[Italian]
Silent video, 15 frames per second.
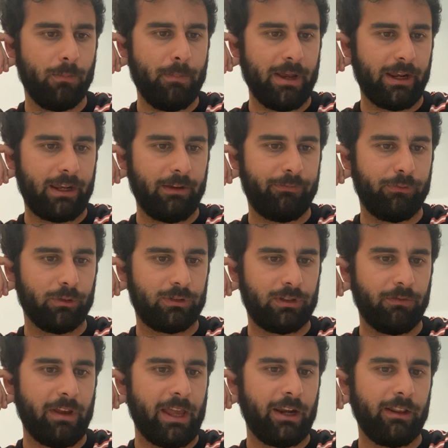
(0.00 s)
benché fosse
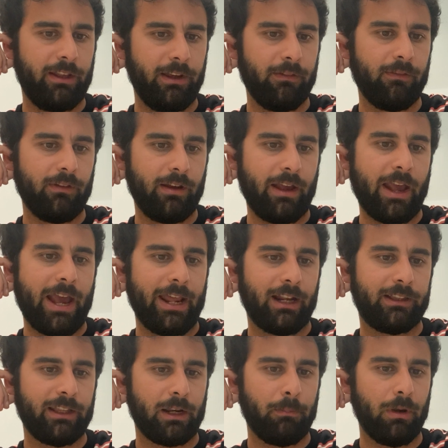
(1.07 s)
verde, era
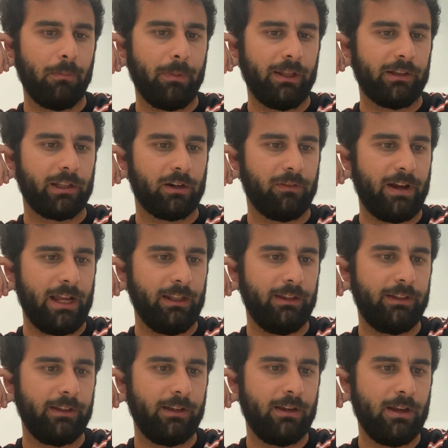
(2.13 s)
terribilmente
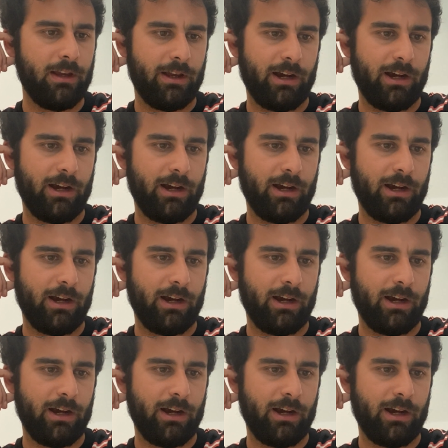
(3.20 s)
rovente,